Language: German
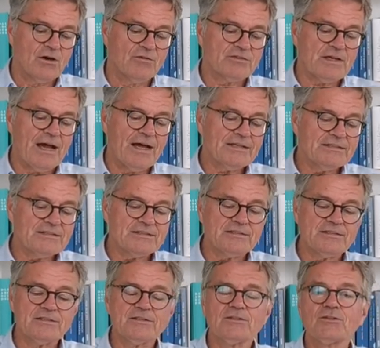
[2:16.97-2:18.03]
auf der
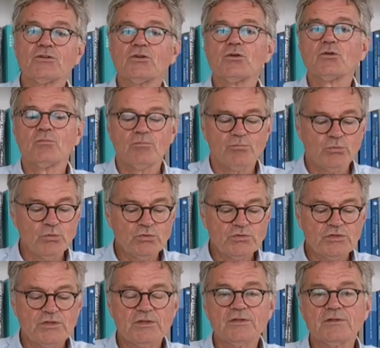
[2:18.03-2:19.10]
anderen
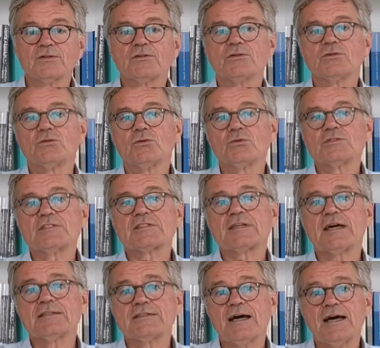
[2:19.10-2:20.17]
Bücher und
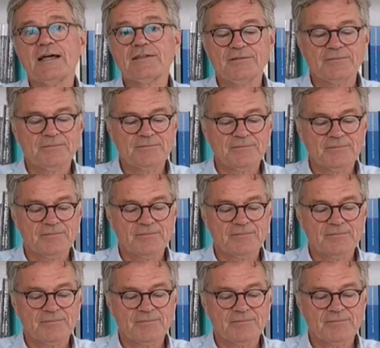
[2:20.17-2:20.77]
Skandale.